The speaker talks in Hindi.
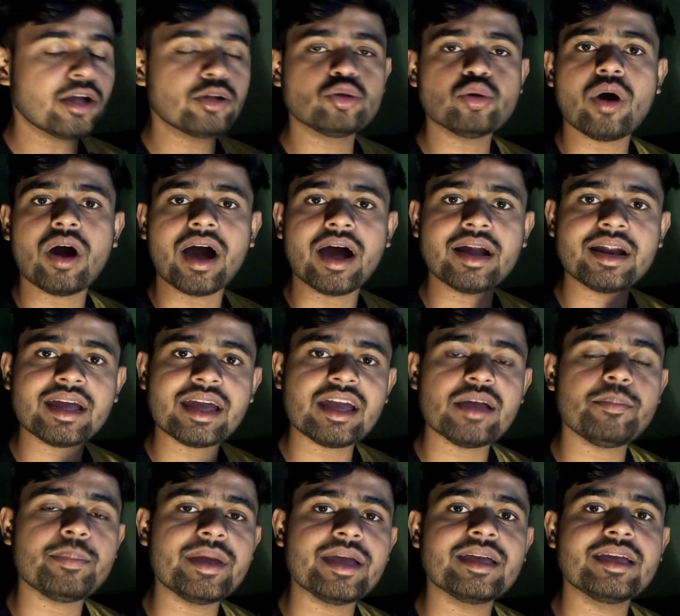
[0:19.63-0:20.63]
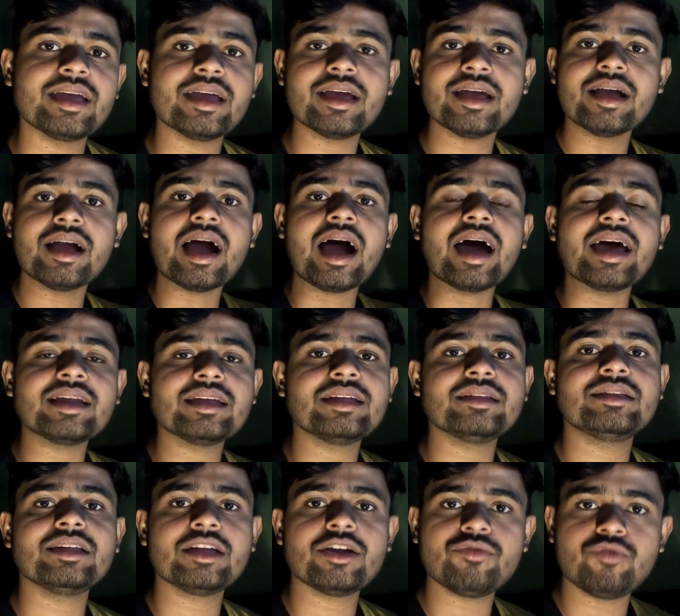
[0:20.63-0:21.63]
तो हर ए के हर
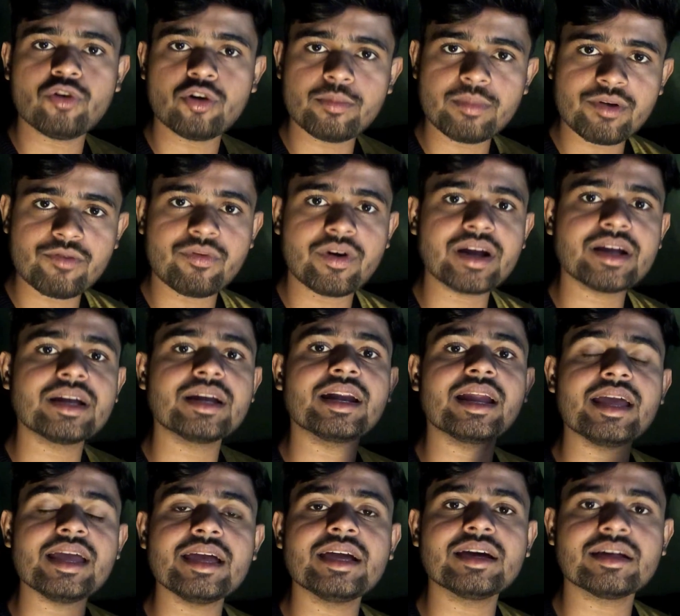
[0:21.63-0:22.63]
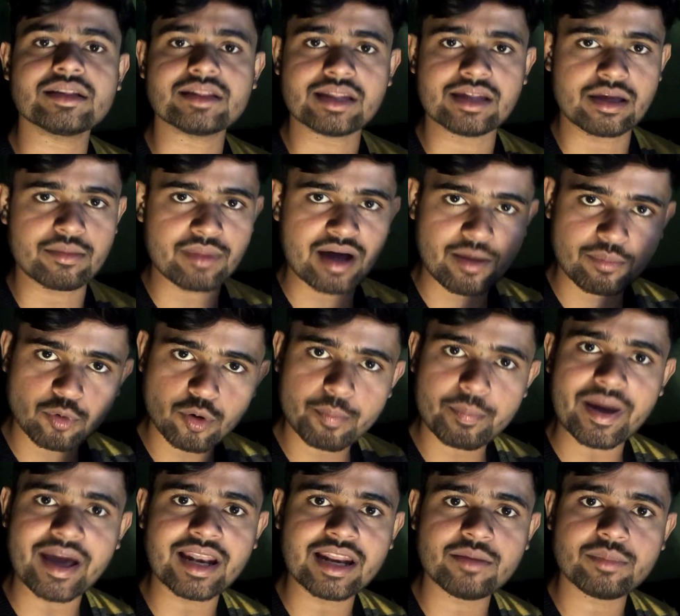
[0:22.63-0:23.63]
किसी के फ़ोन में वर्क नहीं करती है मैं आपको
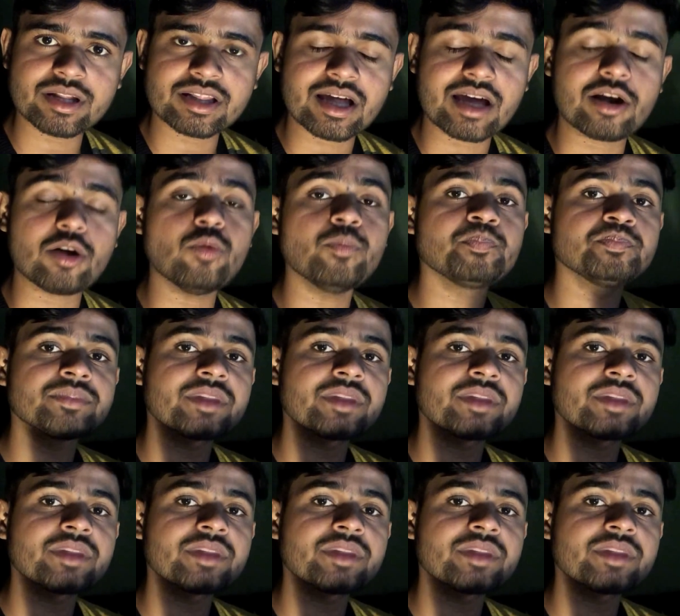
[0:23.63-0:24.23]
पहले ही बता रहा हूँ